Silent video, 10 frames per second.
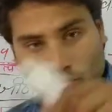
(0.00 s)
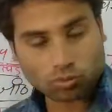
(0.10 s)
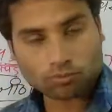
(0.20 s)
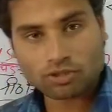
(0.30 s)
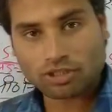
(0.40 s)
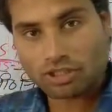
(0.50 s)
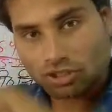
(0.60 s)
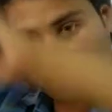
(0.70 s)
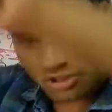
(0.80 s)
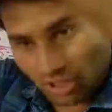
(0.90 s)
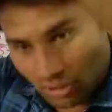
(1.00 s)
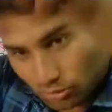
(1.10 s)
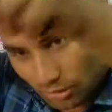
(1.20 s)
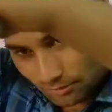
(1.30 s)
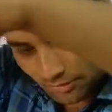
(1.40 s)
से इसके चारों तरफ
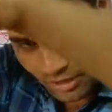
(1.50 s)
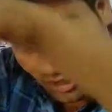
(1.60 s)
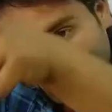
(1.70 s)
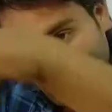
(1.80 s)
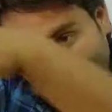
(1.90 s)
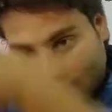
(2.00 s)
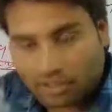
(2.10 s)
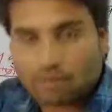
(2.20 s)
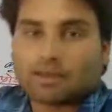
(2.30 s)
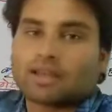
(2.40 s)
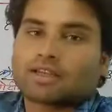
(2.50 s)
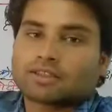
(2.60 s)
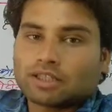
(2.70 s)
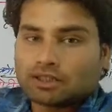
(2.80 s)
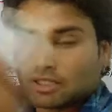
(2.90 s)
एरिया में घेरा बनाए रखता है क्या
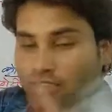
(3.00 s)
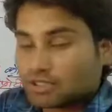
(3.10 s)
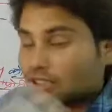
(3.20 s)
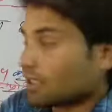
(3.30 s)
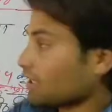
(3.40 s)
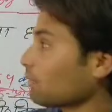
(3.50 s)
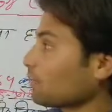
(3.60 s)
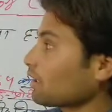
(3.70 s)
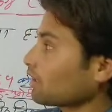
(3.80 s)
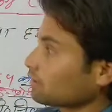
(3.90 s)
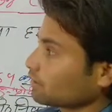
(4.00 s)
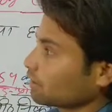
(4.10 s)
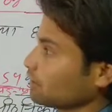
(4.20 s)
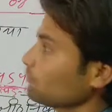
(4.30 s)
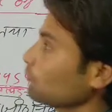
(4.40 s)
करता है घेरा बना के रखता है
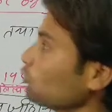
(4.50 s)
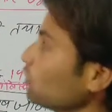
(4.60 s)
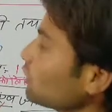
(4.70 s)
तो ये तीसरे